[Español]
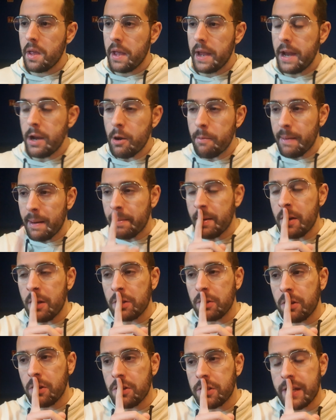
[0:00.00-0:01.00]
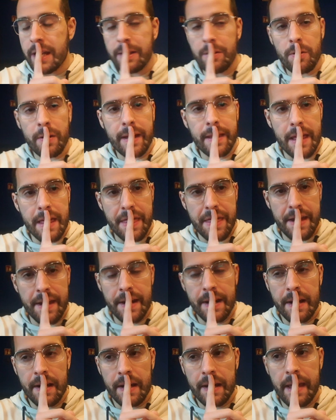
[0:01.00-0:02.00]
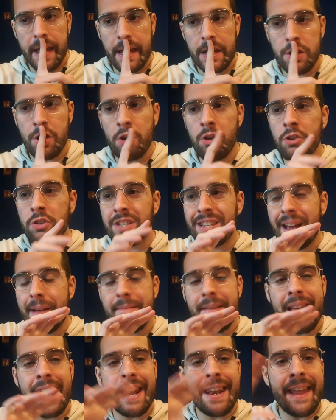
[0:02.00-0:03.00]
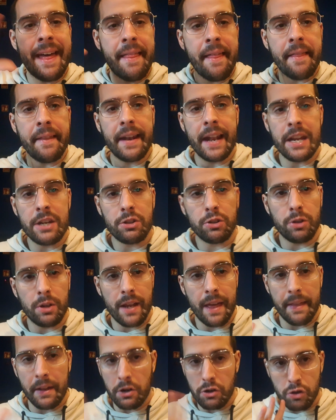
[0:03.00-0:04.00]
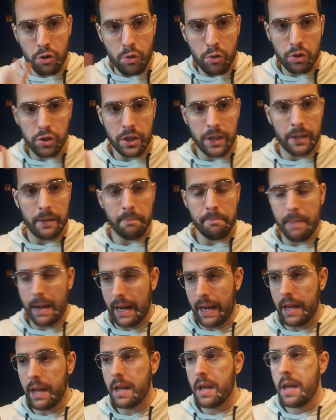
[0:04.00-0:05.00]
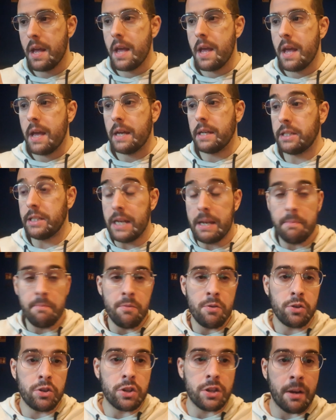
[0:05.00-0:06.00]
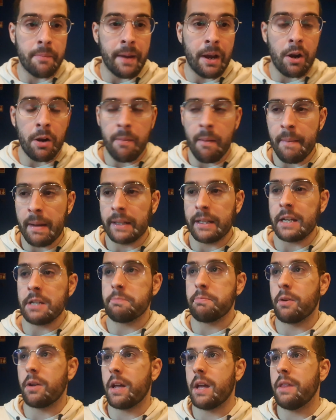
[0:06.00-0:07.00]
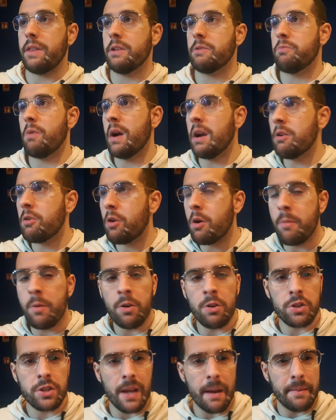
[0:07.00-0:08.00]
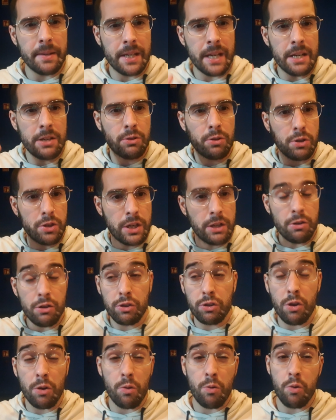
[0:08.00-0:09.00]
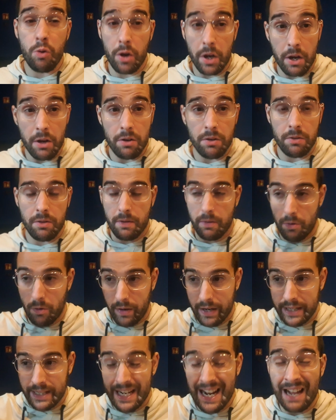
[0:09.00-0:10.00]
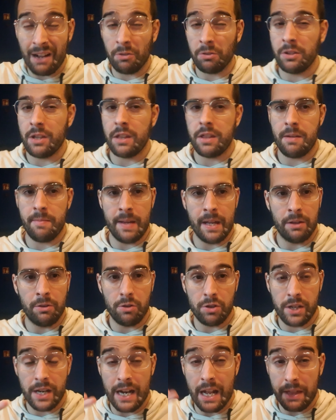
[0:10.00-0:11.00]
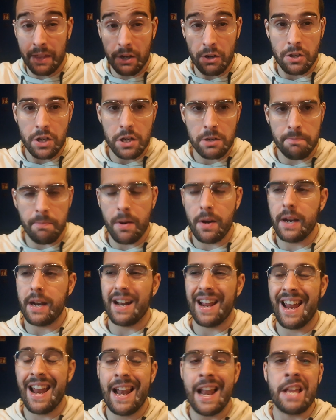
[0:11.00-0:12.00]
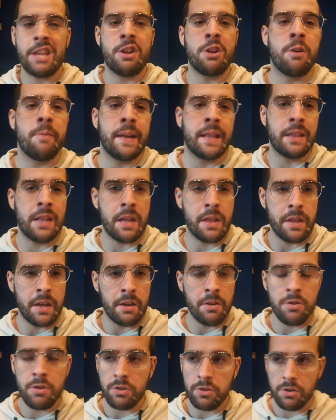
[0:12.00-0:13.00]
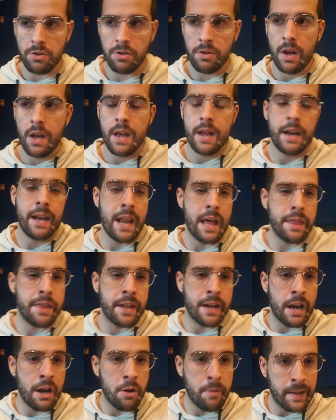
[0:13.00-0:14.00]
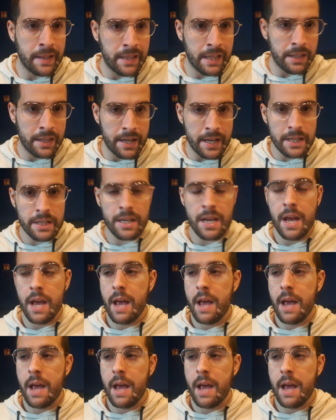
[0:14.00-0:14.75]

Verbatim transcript: y lo primero de todo es que tengo que decir que yo no sabía nada de la historia de los Gucci, ¿vale? Sí, muchos a lo mejor me matáis porque decís, bueno, ¿cómo no sabes esto? Si todo esto ocurrió, lo que es el acontecimiento, sin haceros spoiler, en el año 95, yo nací en el 93,